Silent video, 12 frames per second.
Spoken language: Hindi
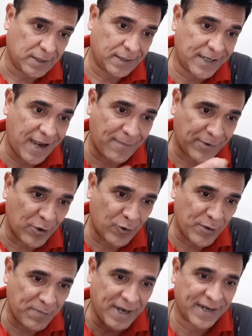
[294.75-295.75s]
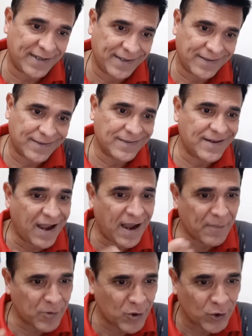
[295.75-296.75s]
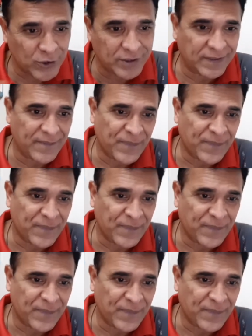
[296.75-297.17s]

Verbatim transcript: या आपका कोई भाई या आप खुद